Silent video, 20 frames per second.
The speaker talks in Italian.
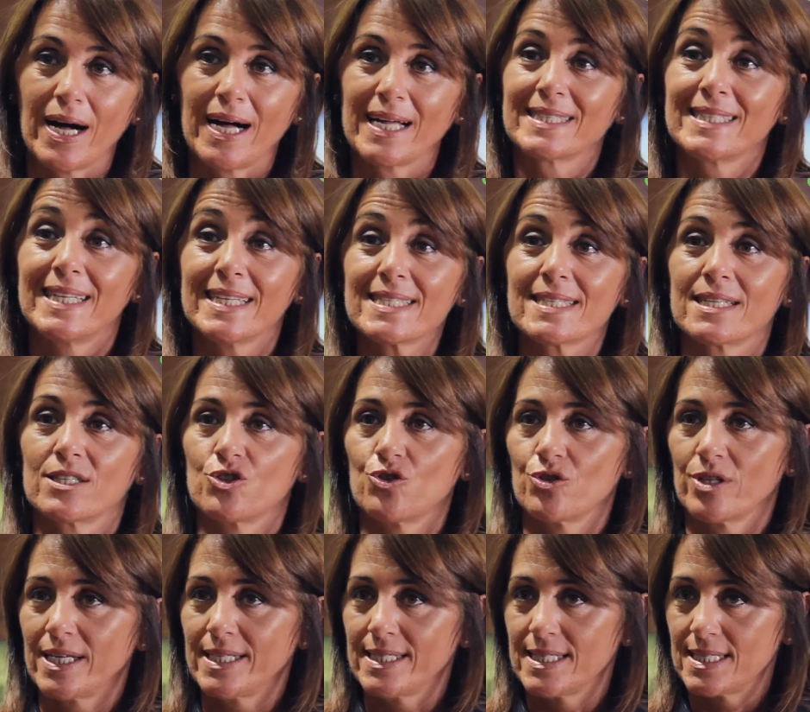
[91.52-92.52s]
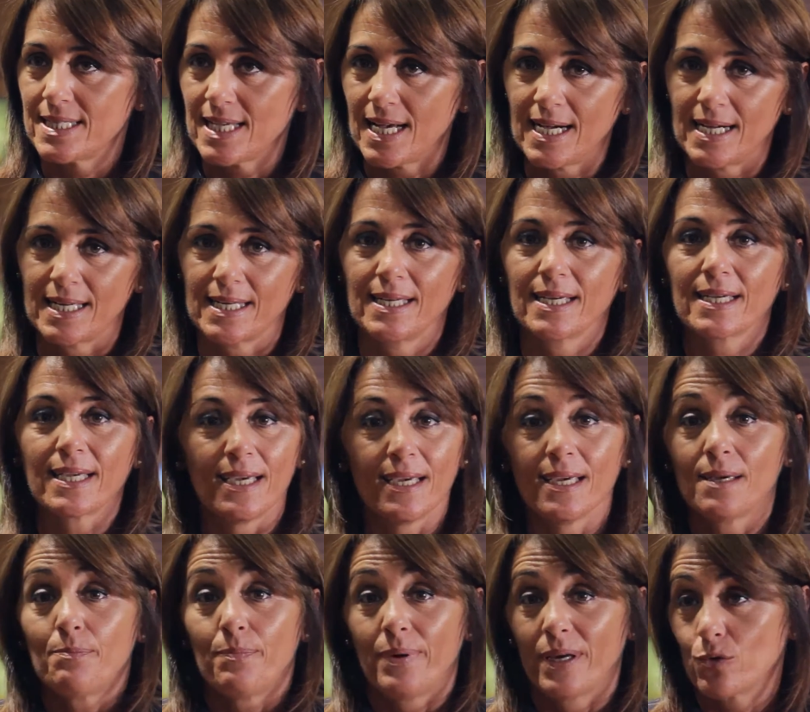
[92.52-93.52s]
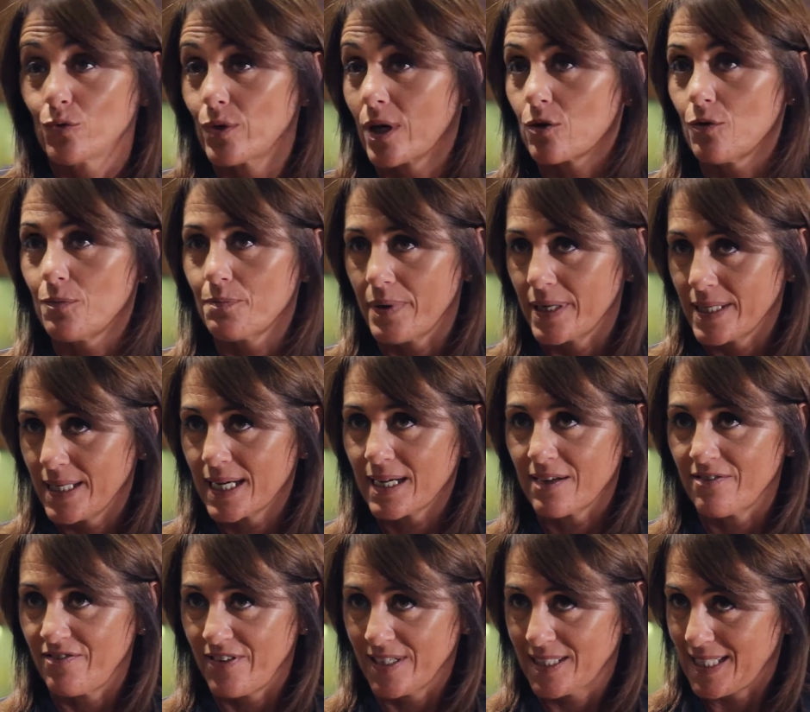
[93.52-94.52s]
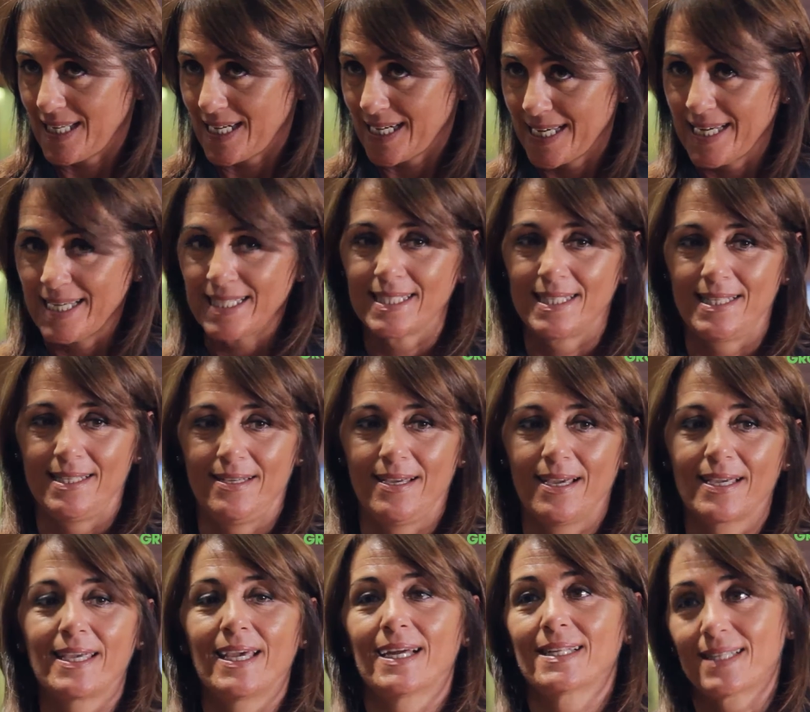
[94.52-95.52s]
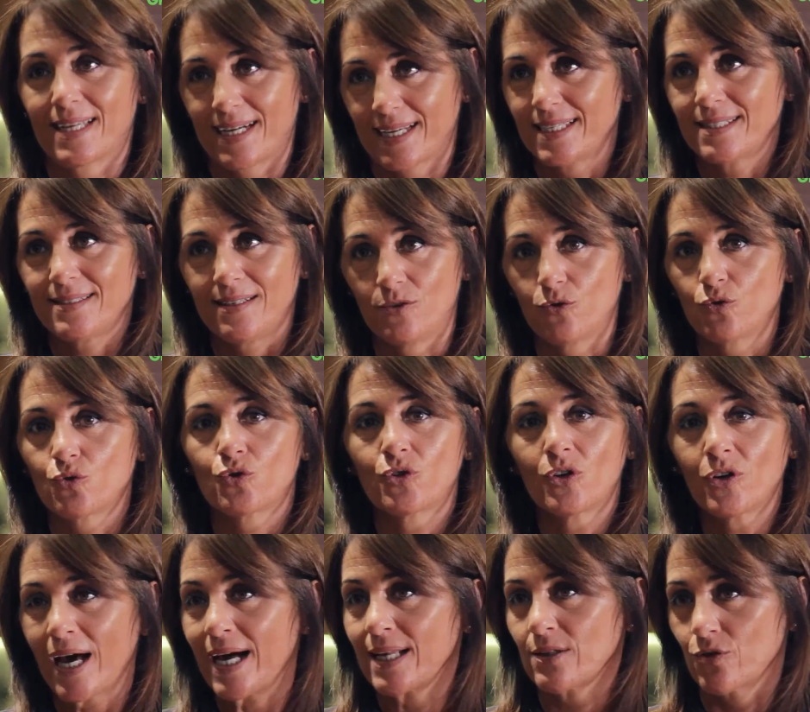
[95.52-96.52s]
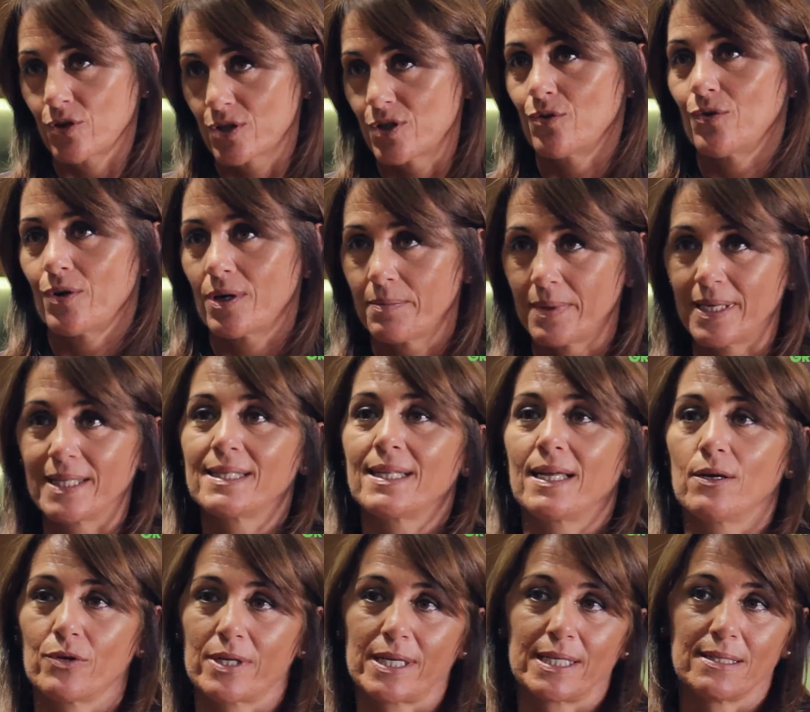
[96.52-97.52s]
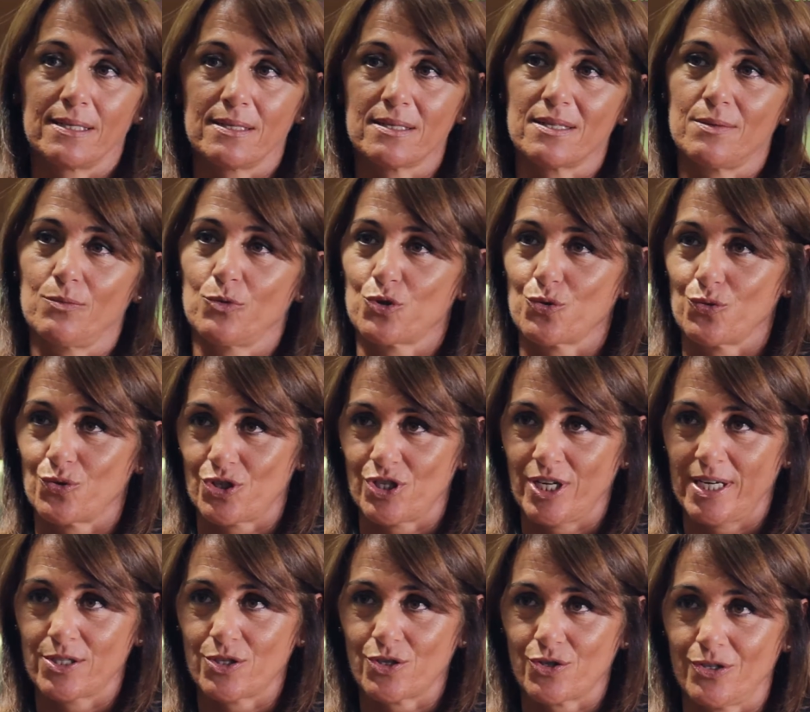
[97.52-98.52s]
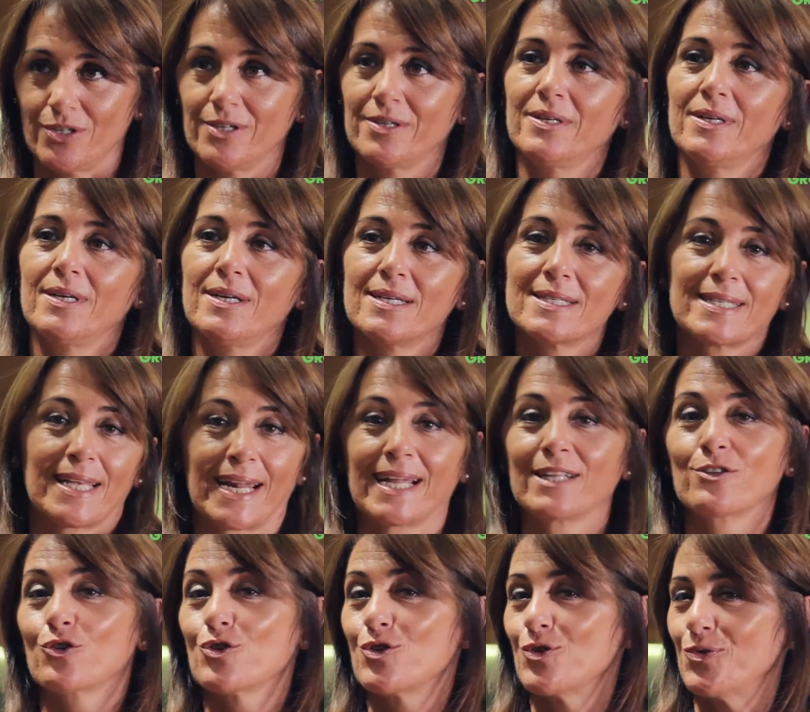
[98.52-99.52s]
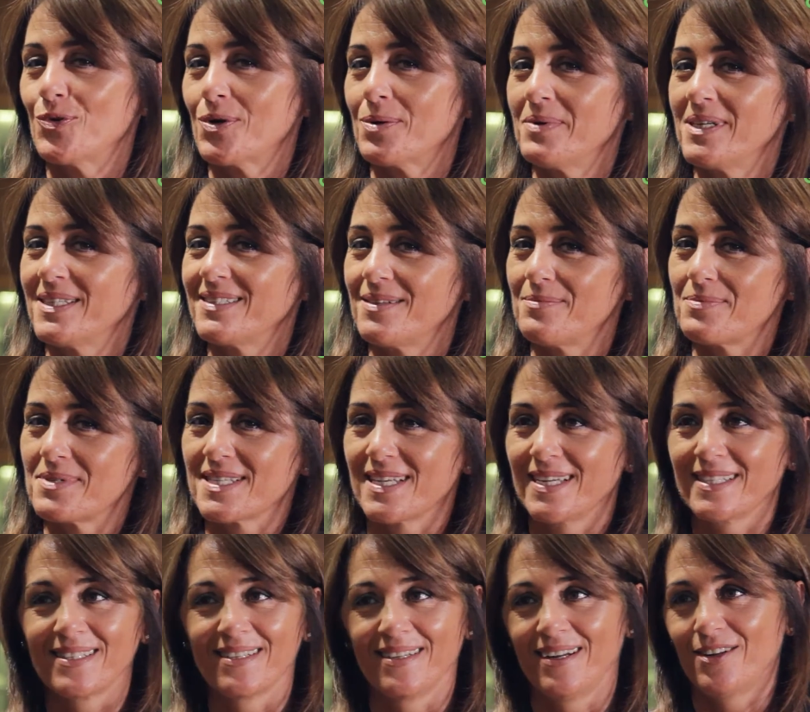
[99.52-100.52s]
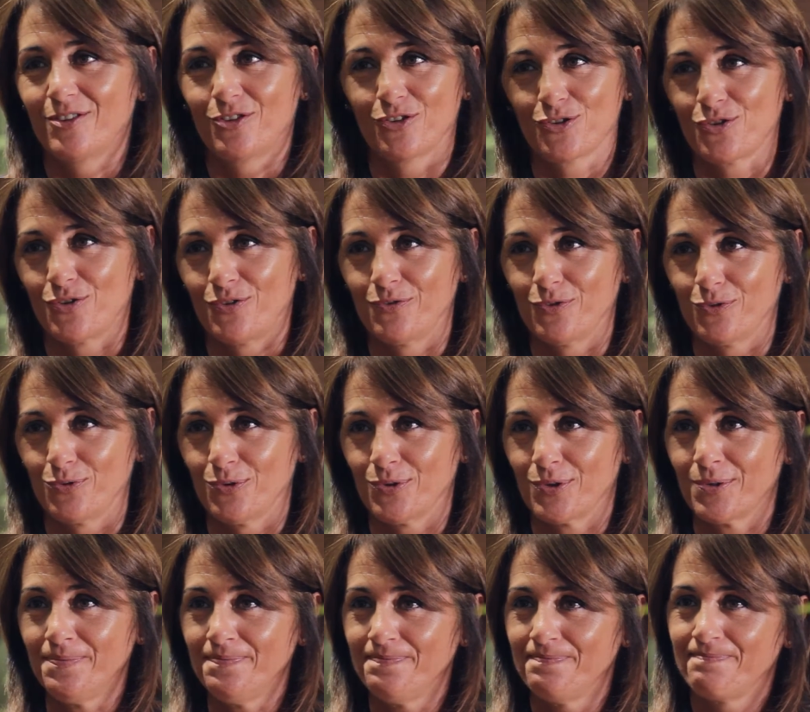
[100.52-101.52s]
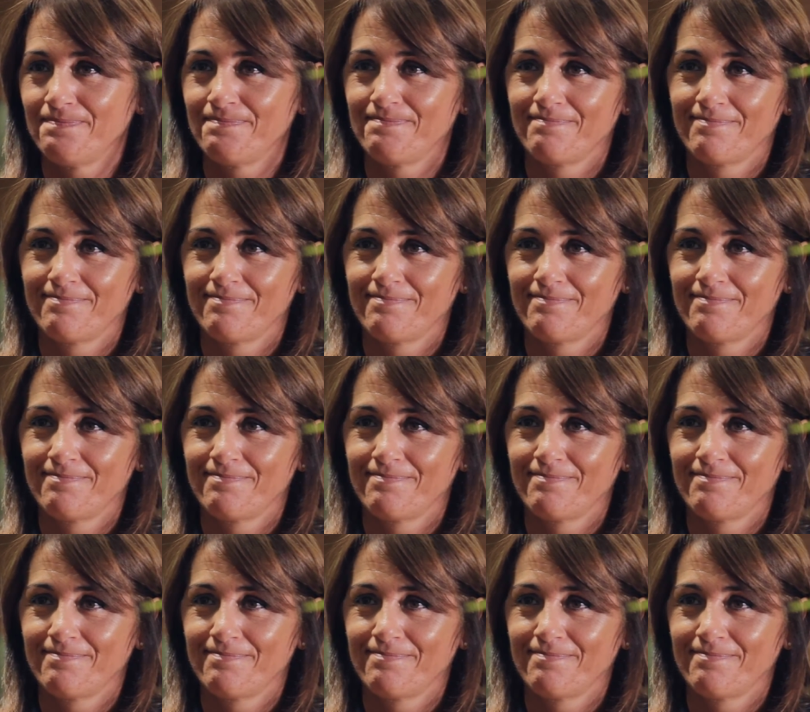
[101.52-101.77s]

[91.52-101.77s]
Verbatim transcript: a destagionalizzare che per una compagnia che fa traghetti e che ha traghetti tutto l'anno sicuramente è un grandissimo successo. Saranno sicuramente presenti nel nostro futuro.